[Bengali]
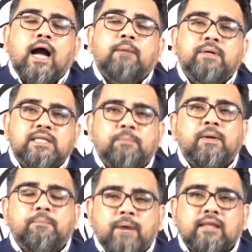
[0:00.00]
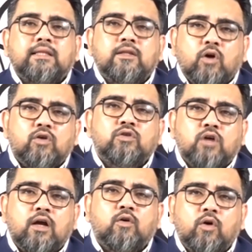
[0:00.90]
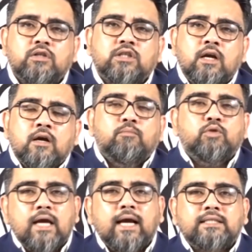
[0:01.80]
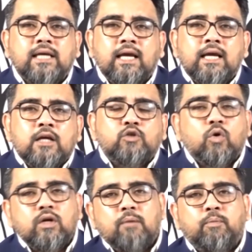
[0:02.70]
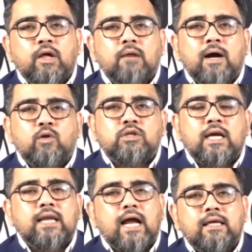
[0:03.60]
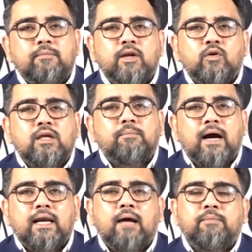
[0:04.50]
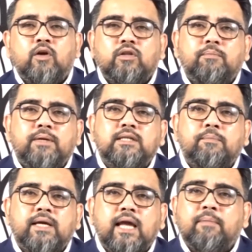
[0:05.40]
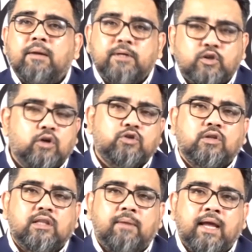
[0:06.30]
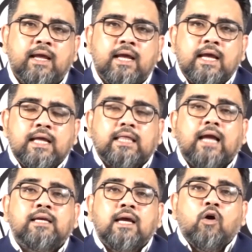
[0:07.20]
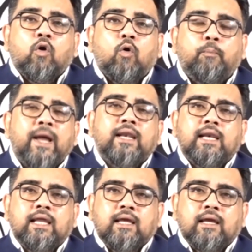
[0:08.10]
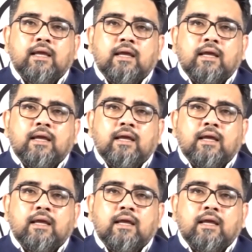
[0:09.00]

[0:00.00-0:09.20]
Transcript: আর বিজেপির প্রার্থী ধনঞ্জয় ঘোষ বুঝে গেছে জঙ্গিপুরের মানুষ এই নারী বিরোধী বাংলা বিরোধী বিজেপিকে এবার বিসর্জন দেবে তাই ওপেনলি